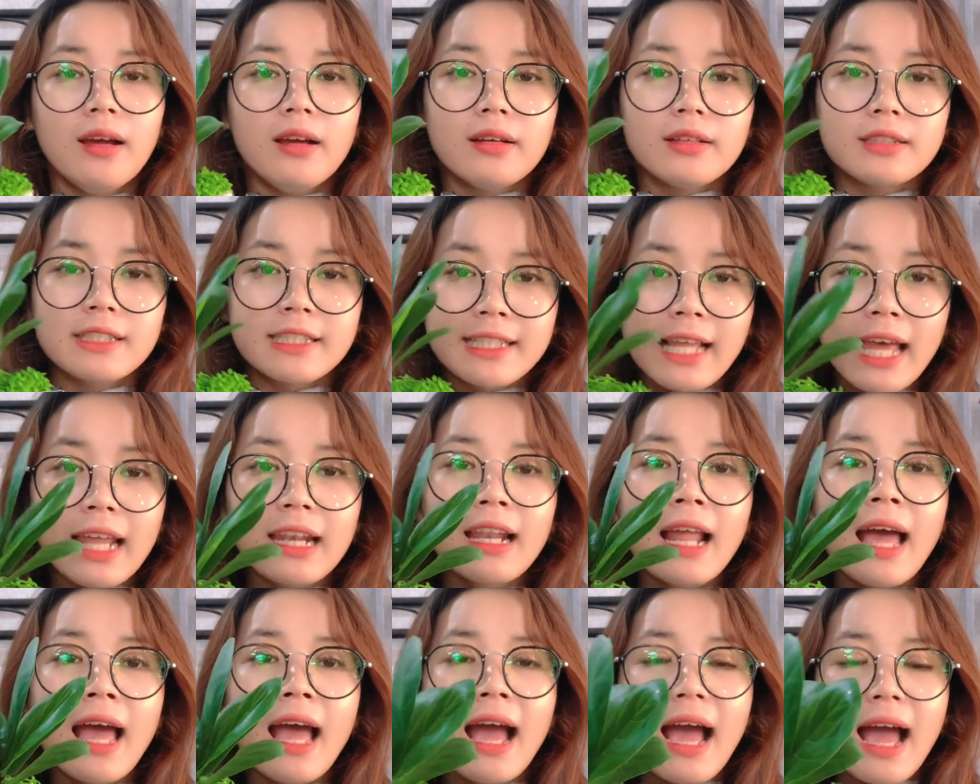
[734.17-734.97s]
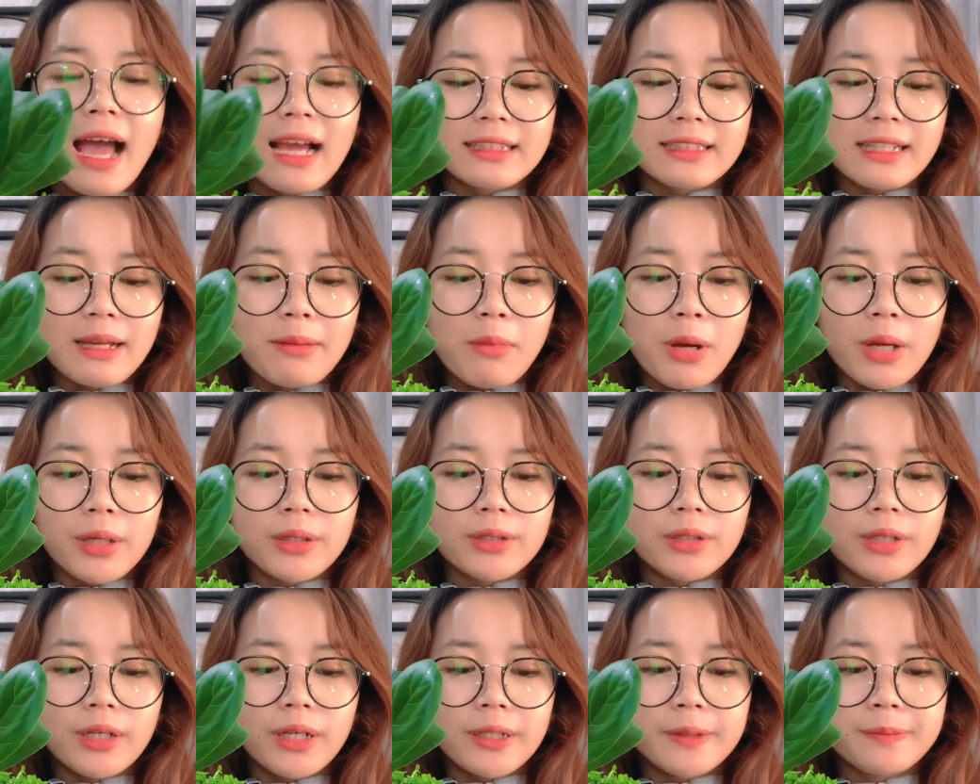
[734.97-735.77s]
sẵn hàng nhá mọi
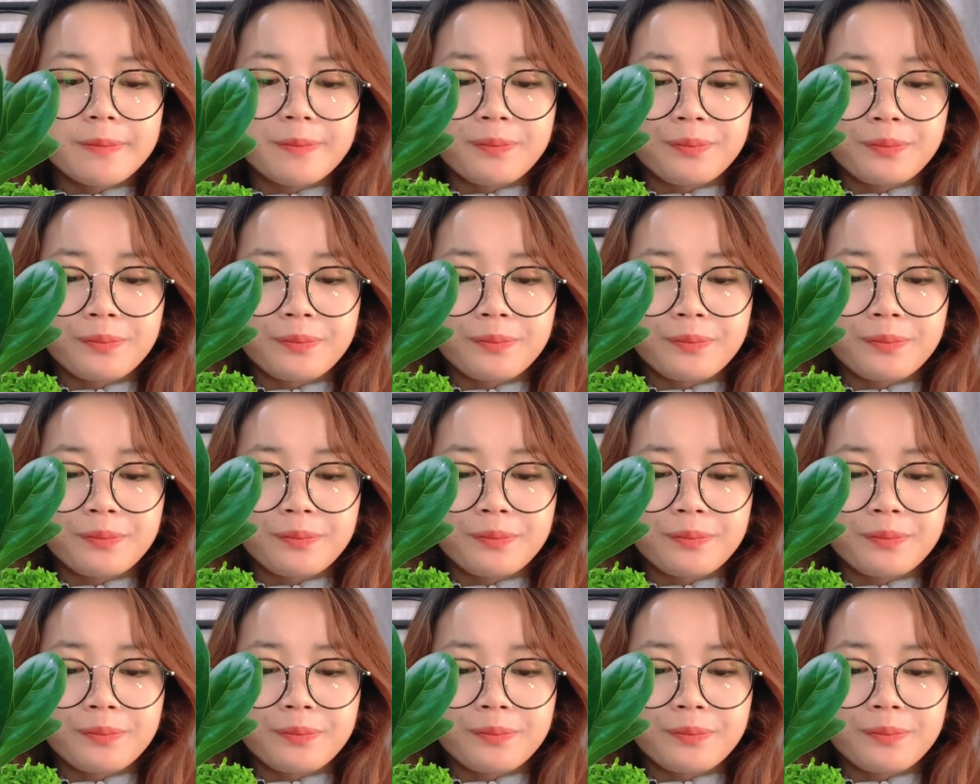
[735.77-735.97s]
người